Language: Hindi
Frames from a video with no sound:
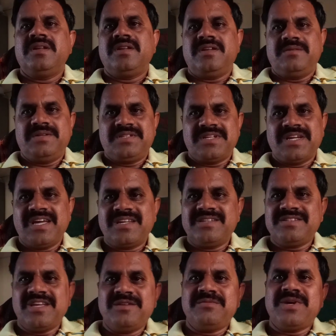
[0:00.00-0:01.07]
नमस्कार
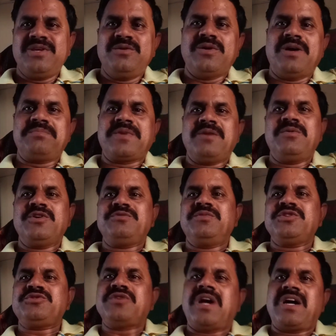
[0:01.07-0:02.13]
किसान भाइयों आपका बहुत
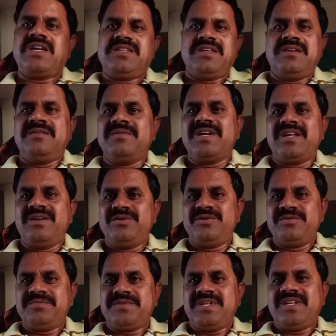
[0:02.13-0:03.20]
बहुत स्वागत है हमारे
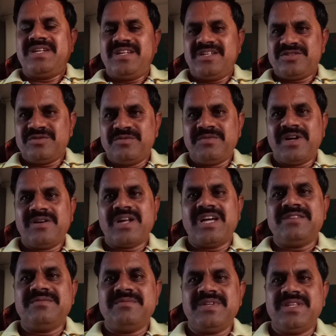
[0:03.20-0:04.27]
यूट्यूब चैनल लहसुन बाव
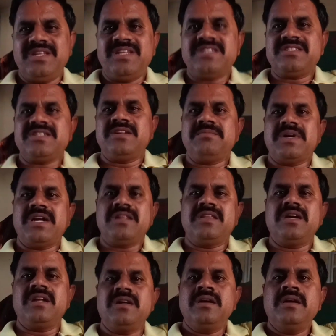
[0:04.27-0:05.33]
आज में दिनेश चंद
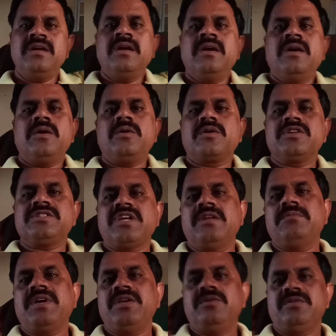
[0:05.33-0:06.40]
पाटीदार और किसान
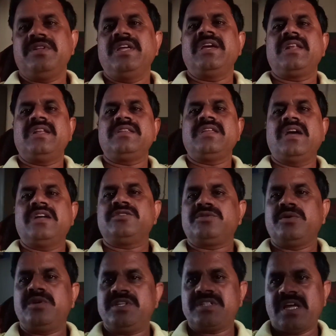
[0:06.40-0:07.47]
भाइयों देख लेते हैं आज
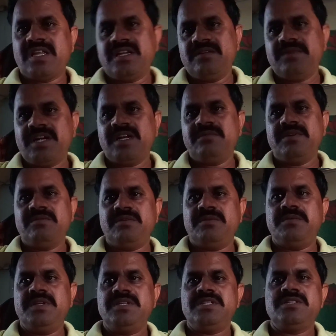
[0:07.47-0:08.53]
छोटी साजड़ी मंडी में
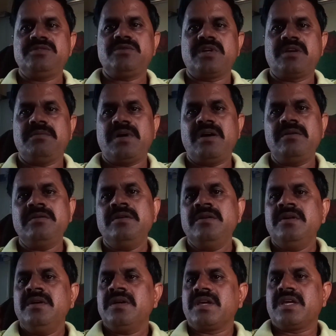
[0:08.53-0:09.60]
विभिन्न जिनसों के भाव
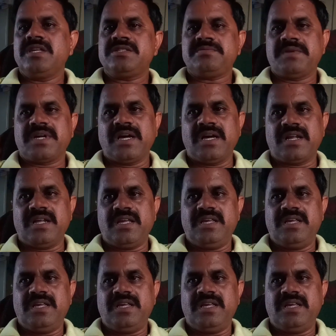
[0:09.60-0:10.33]
किस प्रकार रहे